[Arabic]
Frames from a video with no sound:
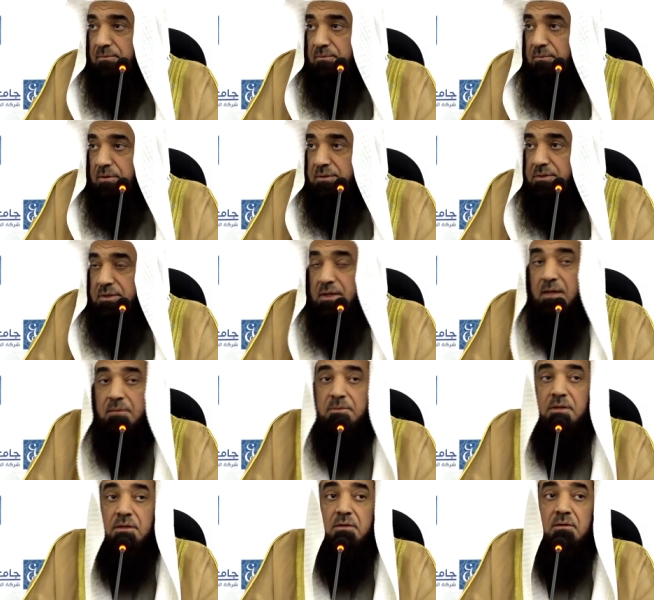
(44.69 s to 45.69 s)

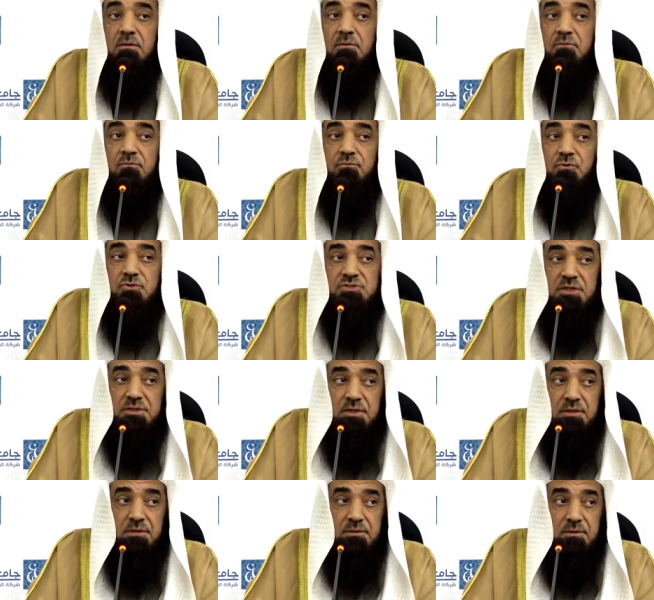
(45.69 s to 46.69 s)
واغتنام
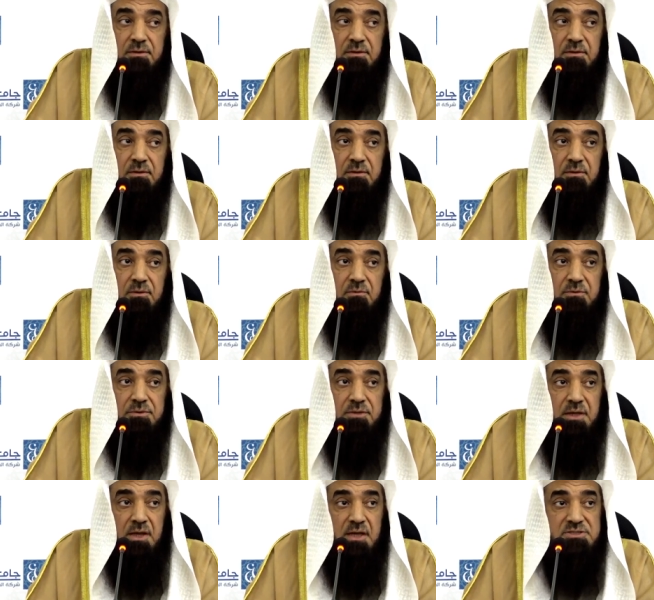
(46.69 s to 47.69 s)
فرصته
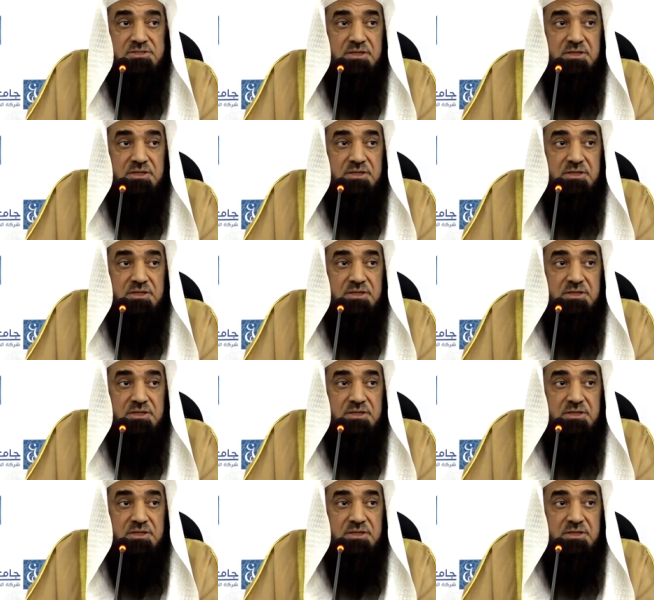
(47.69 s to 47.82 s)
وانتهاز